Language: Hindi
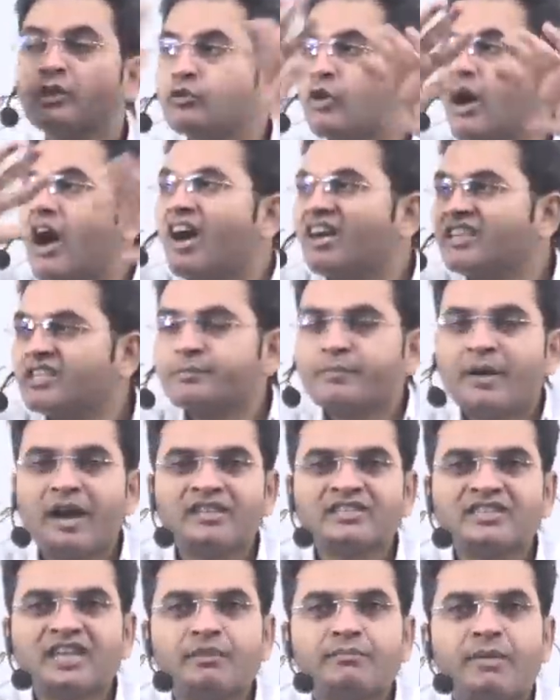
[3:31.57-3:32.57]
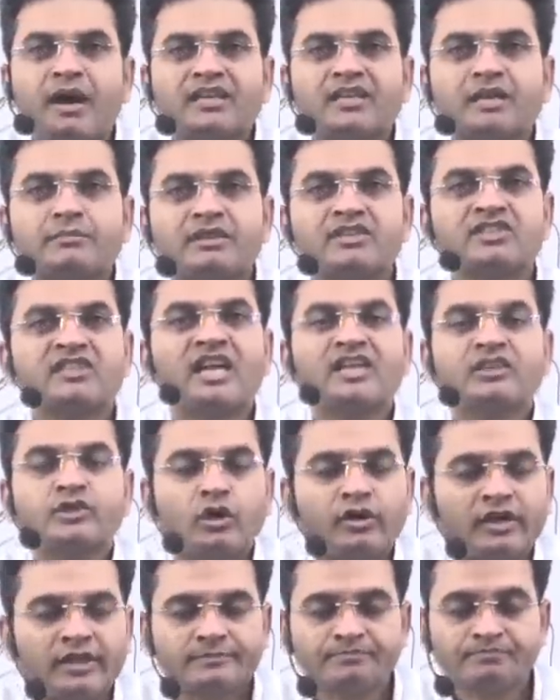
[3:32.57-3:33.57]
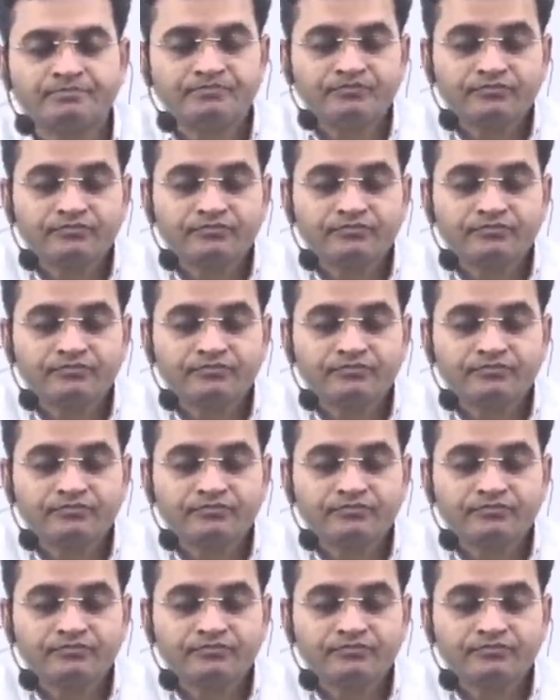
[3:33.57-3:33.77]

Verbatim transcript: तो आसपास के वातावरण से हट जाओगे